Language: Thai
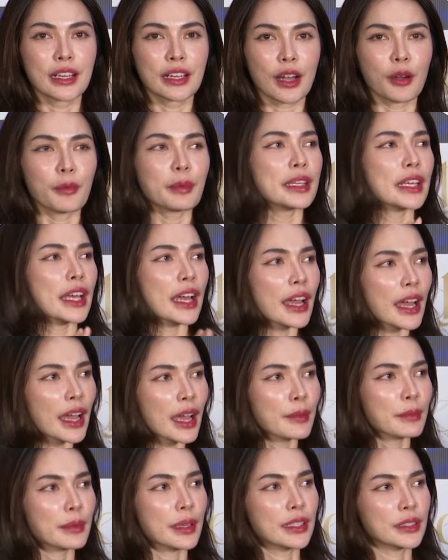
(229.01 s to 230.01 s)
เขาไม่ได้ห้า
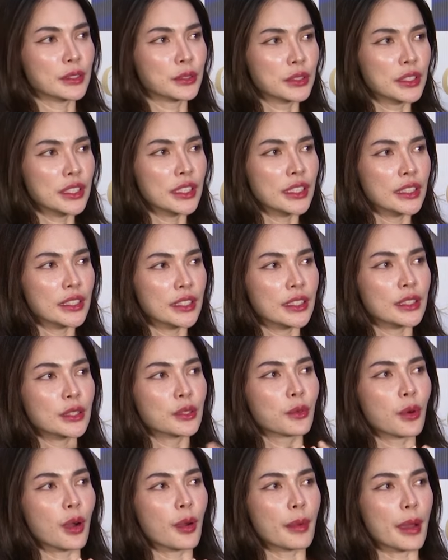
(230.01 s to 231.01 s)
มค่ะอยู่ที่ที่
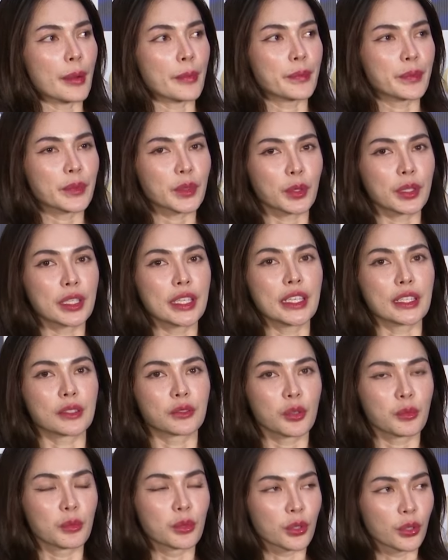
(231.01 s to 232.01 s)
ตัวแบบตัวเด็ก
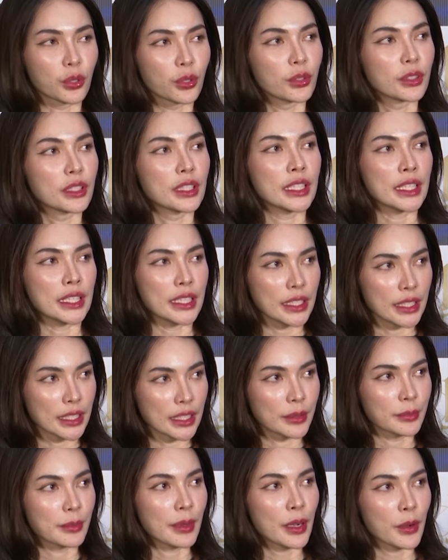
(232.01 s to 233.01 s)
ตัวบุคคลอะไรอย่าง
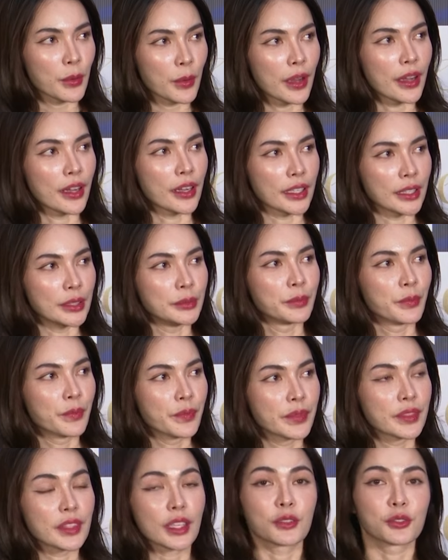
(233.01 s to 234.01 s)
งี้มากกว่าค่ะ
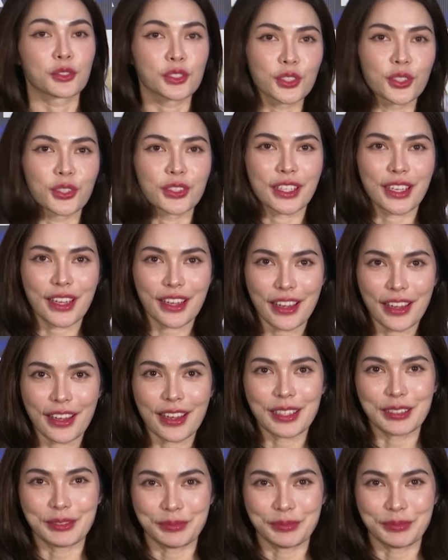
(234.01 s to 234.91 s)
แต่หนูโสดนะคะ